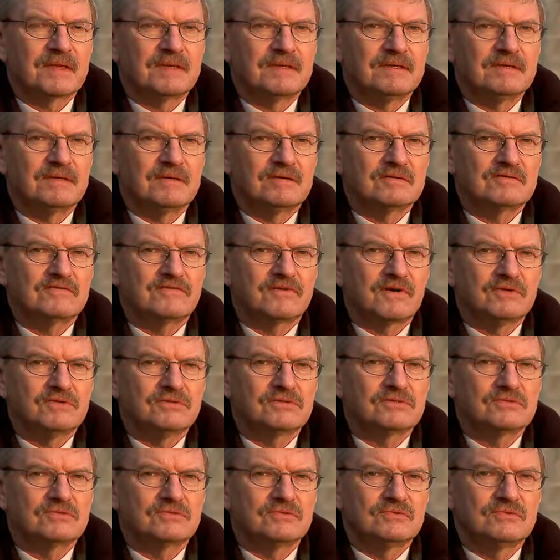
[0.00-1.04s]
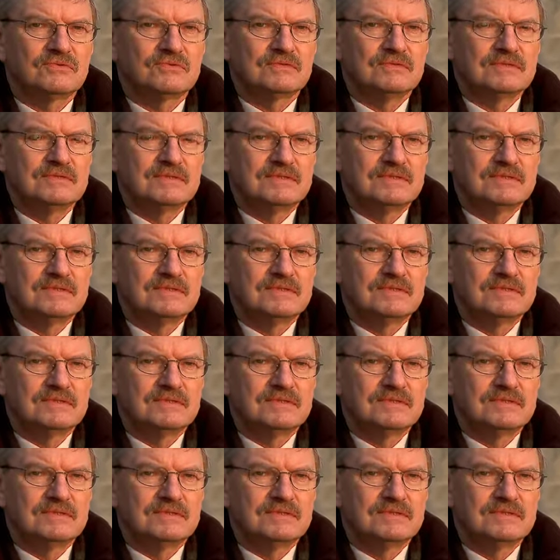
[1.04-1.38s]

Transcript: I on w końcu y,